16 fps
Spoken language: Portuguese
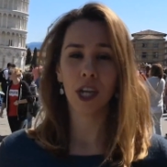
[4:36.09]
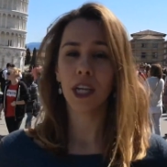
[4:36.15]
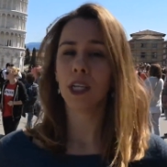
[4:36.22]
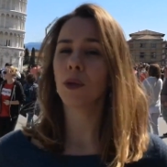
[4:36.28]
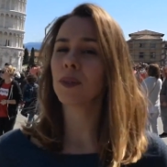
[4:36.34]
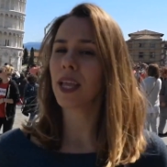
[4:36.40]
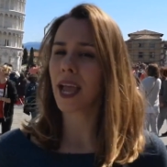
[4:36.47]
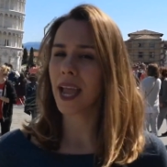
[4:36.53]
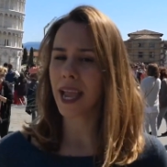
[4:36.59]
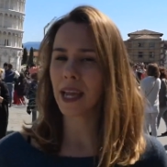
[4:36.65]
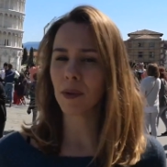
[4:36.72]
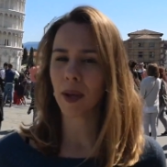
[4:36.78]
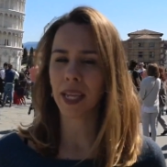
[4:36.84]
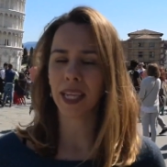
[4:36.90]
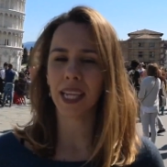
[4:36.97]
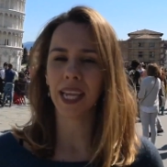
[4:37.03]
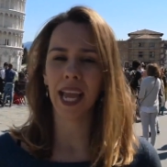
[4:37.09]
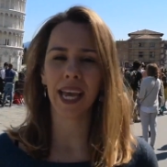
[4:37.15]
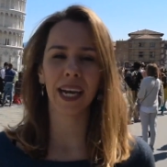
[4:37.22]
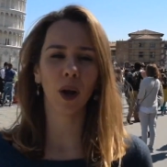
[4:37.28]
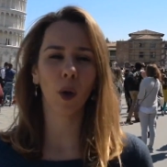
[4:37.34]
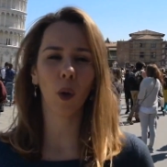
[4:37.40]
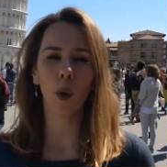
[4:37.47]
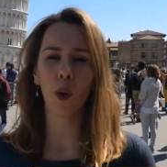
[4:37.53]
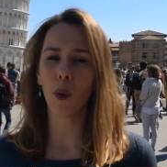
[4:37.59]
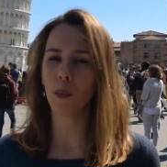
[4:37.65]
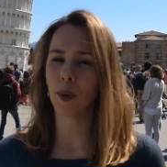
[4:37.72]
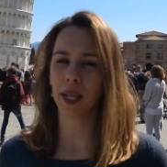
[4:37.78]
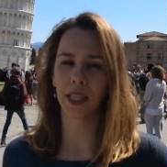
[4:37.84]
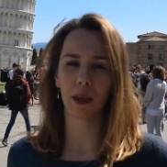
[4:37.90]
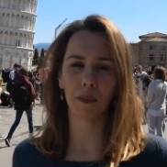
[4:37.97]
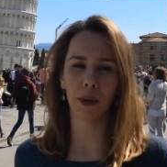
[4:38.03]
E o terreno aqui era
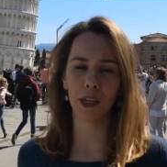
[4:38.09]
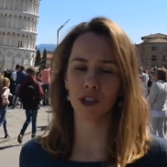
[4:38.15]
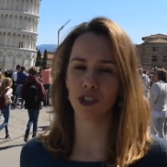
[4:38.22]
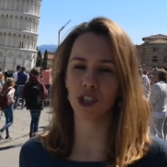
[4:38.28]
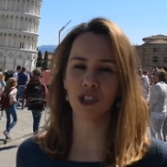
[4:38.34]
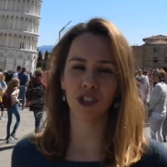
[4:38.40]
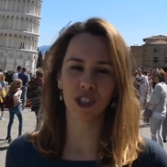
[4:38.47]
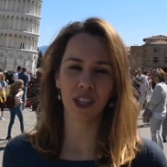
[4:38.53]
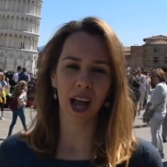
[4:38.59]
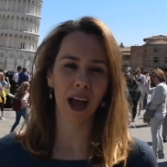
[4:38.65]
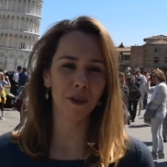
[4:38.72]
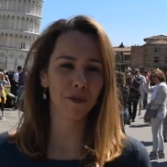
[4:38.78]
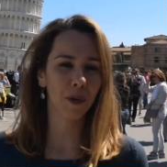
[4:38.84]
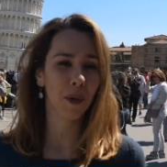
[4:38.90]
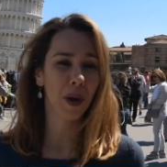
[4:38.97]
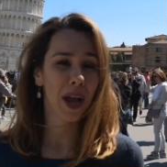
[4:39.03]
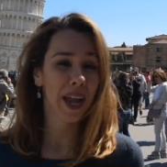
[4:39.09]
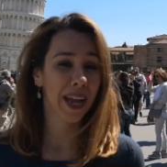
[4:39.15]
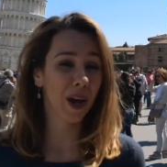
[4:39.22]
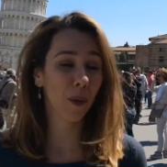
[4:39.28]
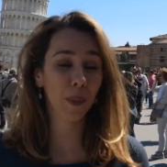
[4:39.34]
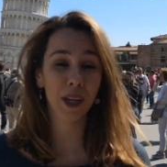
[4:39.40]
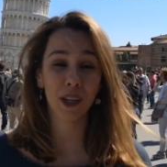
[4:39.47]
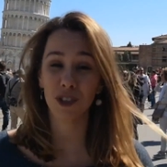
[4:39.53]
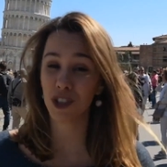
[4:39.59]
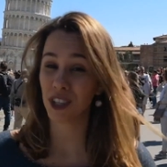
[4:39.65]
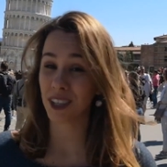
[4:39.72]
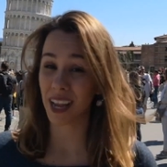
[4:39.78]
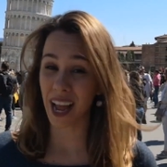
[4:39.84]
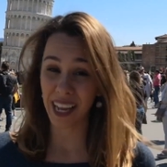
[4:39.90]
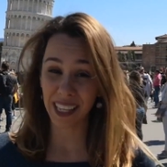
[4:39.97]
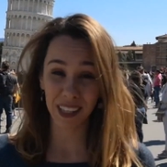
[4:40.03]
completamente instável, realmente
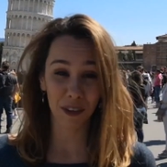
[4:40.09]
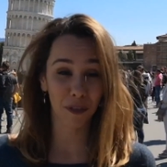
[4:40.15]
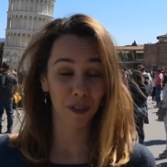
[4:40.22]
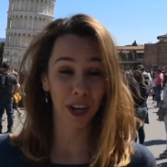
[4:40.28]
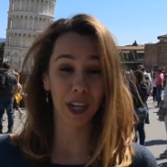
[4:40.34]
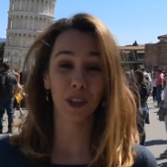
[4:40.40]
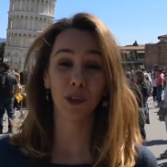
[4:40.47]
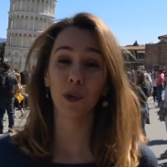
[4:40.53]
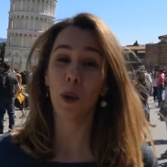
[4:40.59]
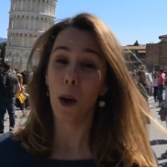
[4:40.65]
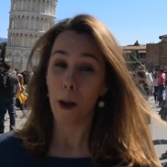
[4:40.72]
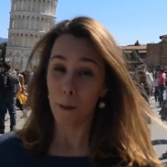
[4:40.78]
nada feito